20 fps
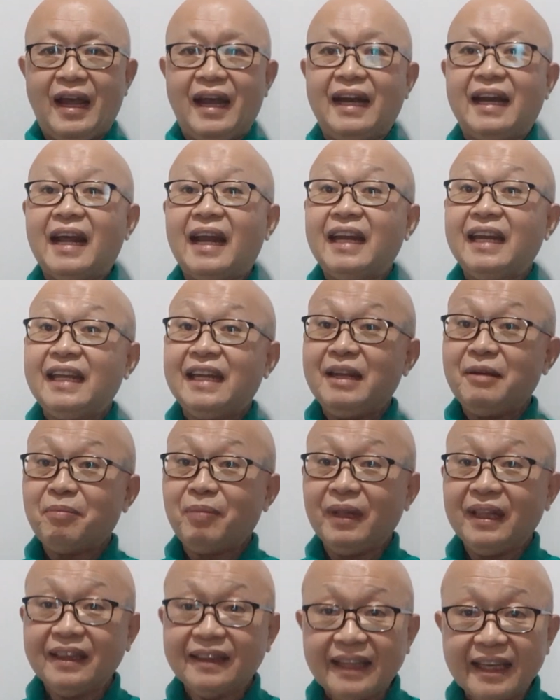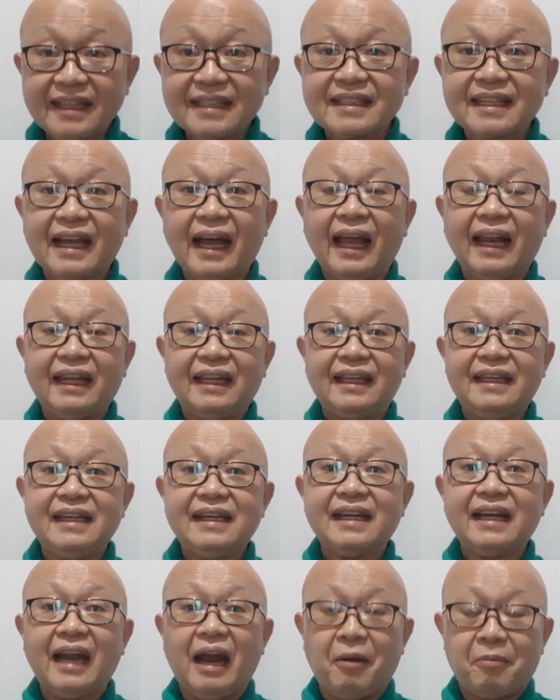Dan ini penting
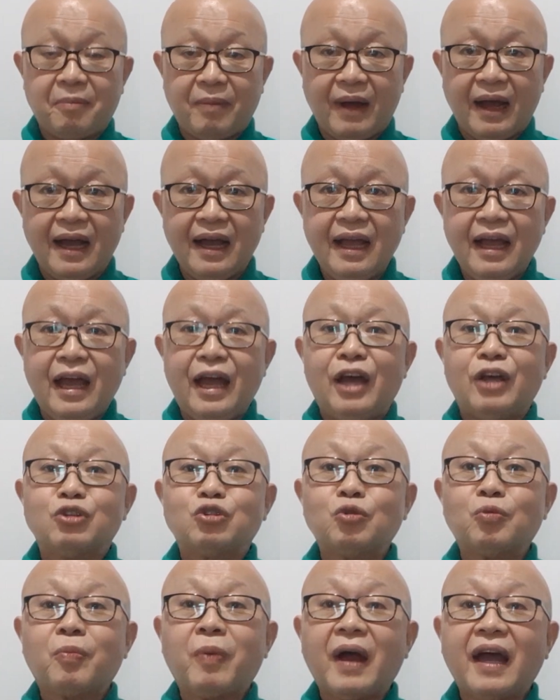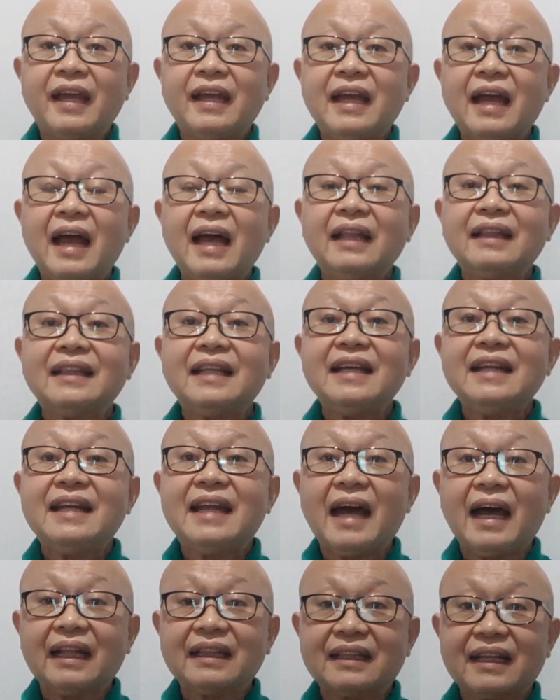sekali, kenapa? Supaya
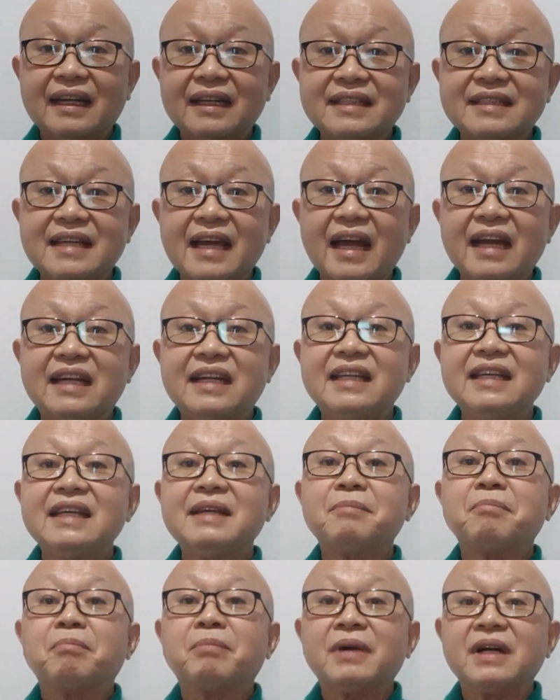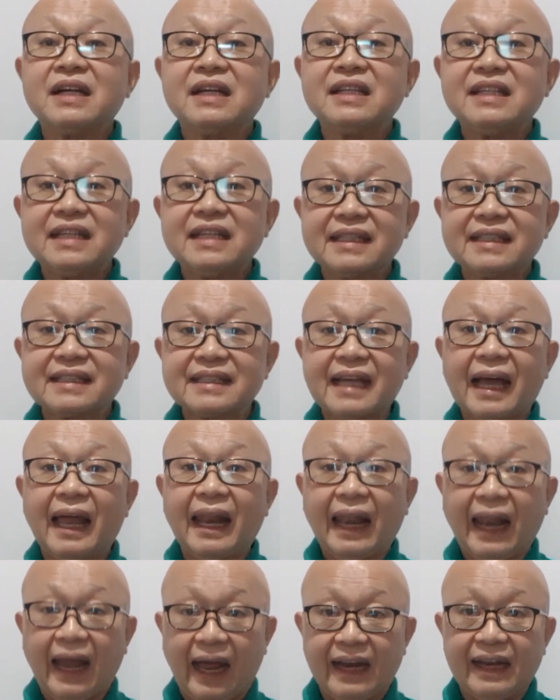tidak terjadi
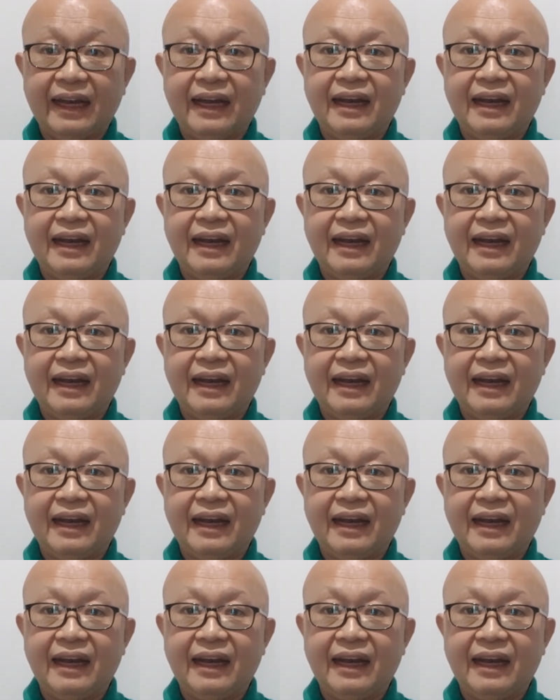penyesalan.